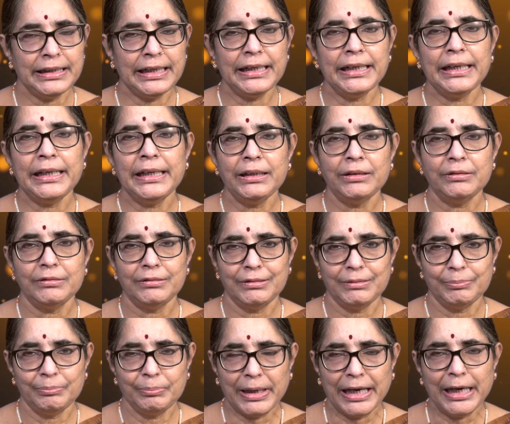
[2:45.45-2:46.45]
ఏ
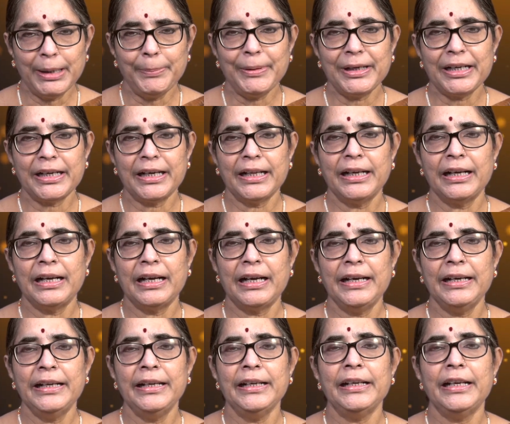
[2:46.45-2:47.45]
భయపెట్టడం
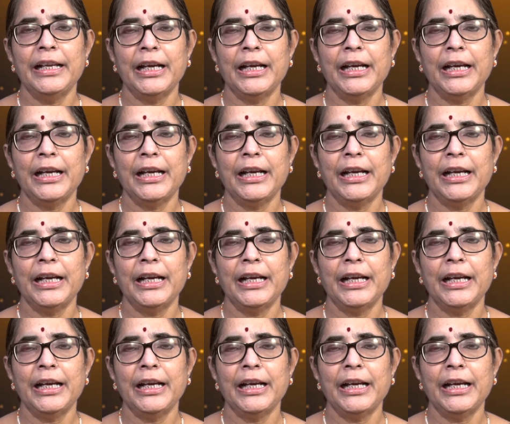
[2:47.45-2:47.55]
కానీ